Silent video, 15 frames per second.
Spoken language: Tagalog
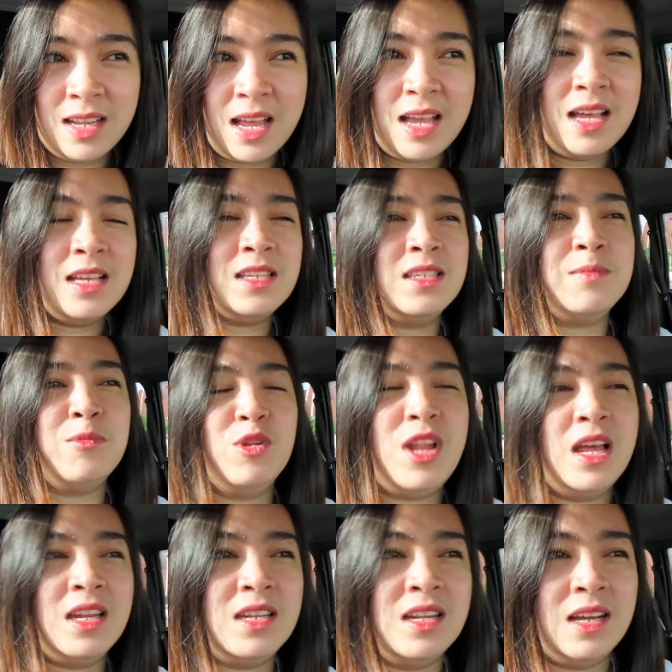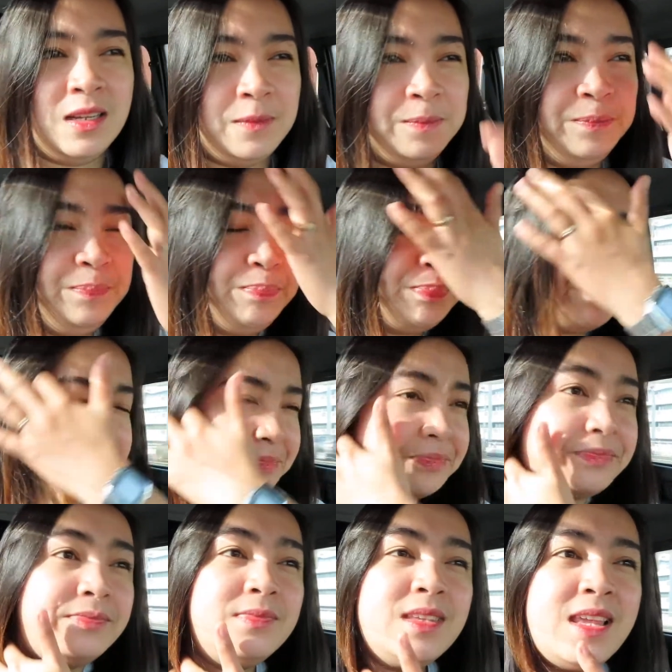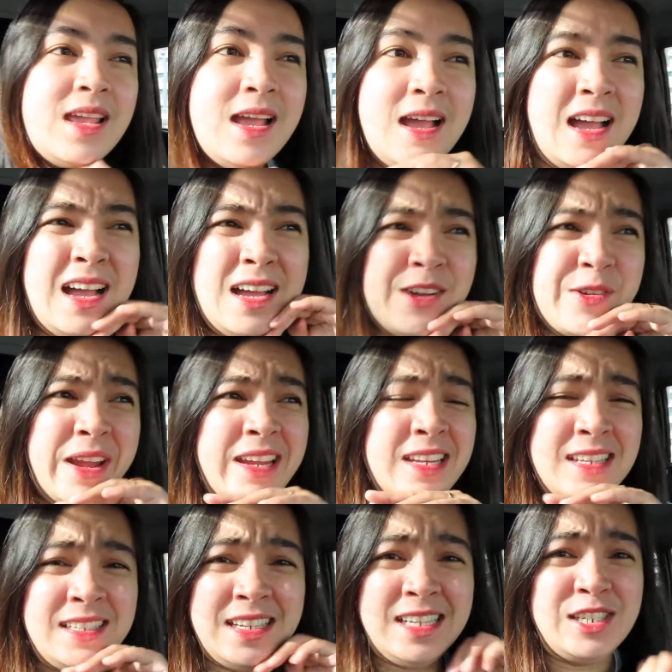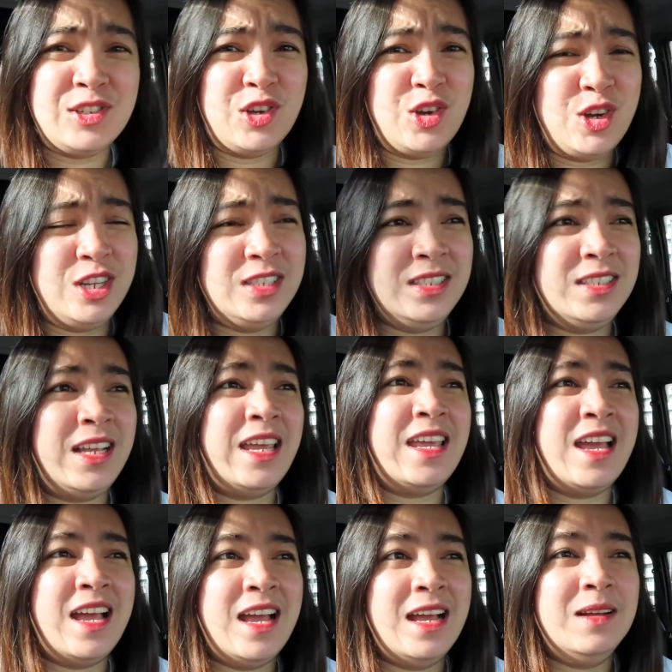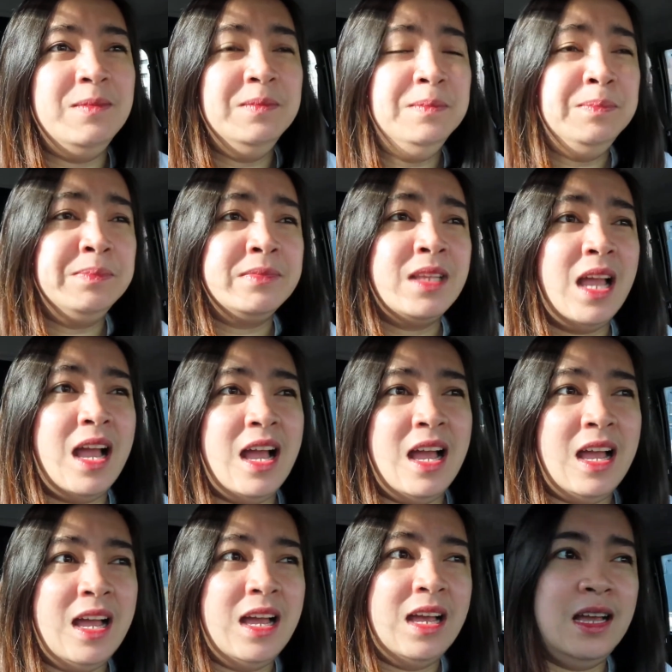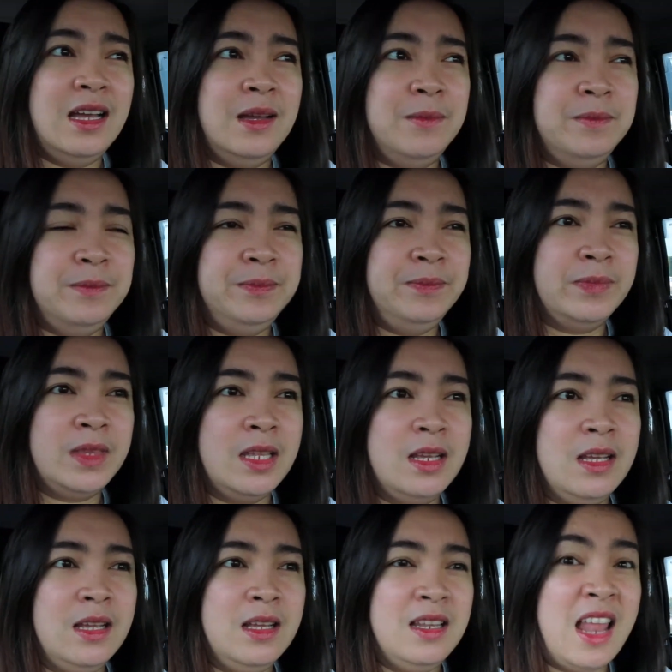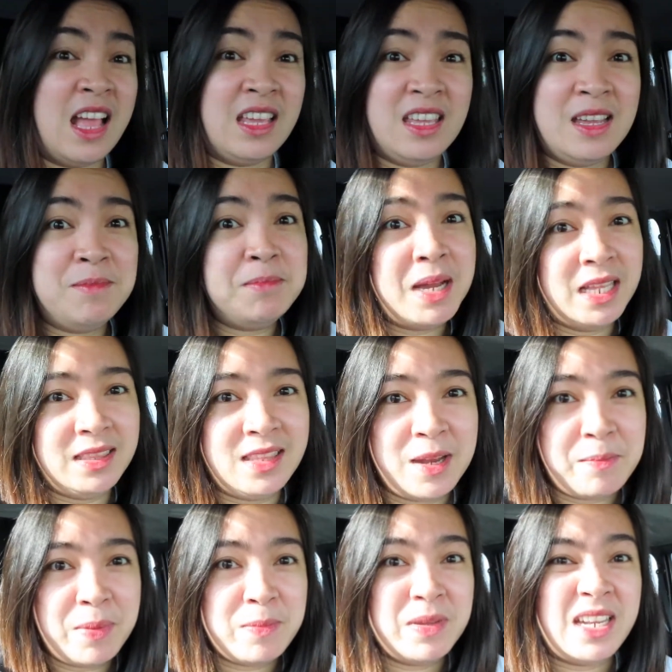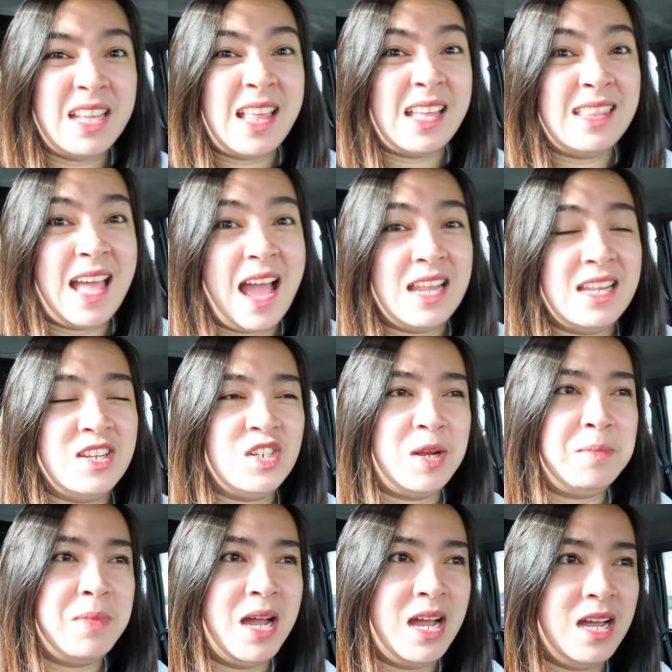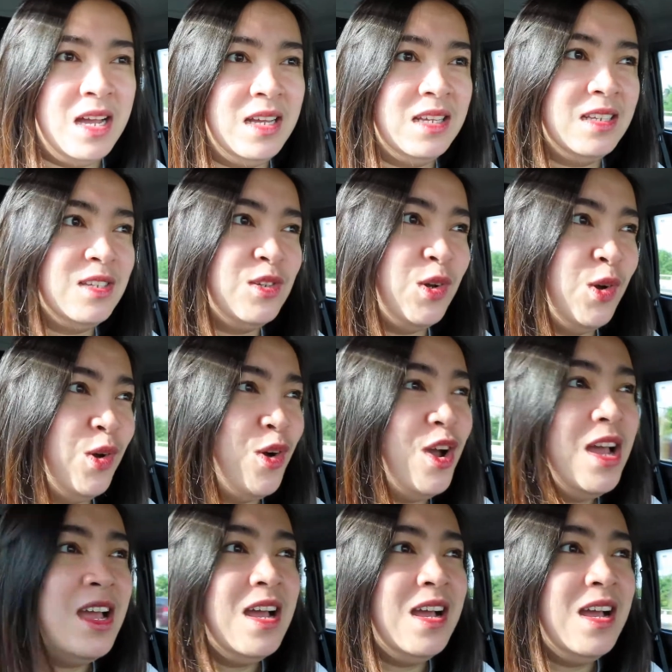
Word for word: na, simula na ng uh, rainy season. Kaya, um, lagi yung bad trip pag may nadadaanan siyang baha. So,